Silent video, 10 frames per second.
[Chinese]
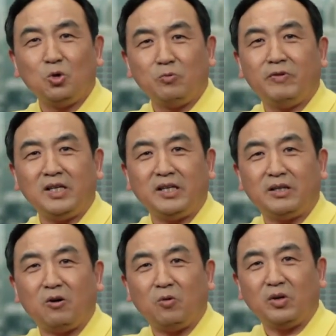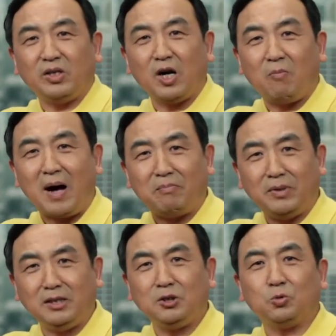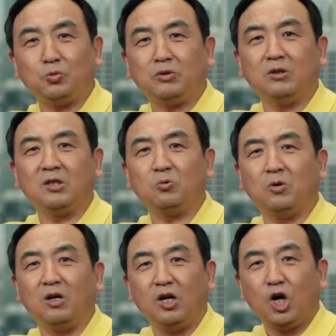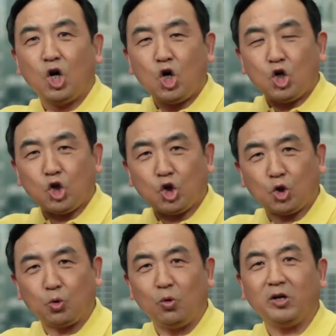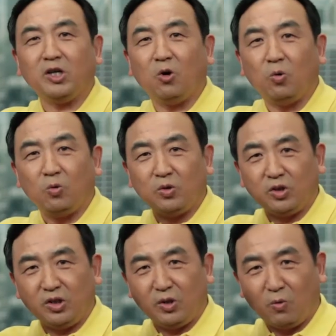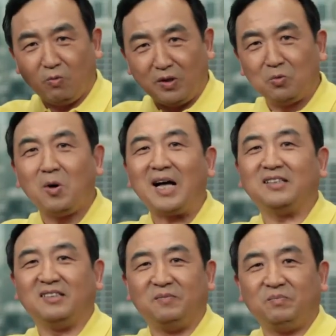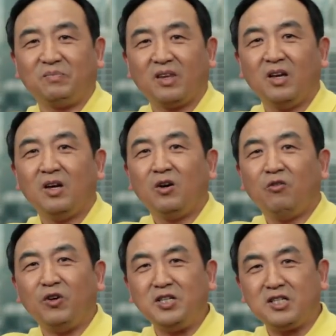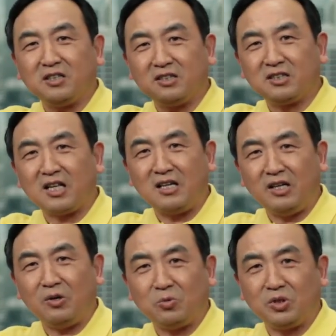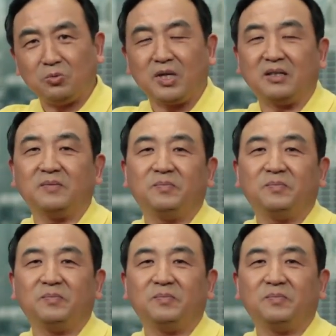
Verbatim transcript: 论文里头要把民主德国所有有文化的人分成三六九等，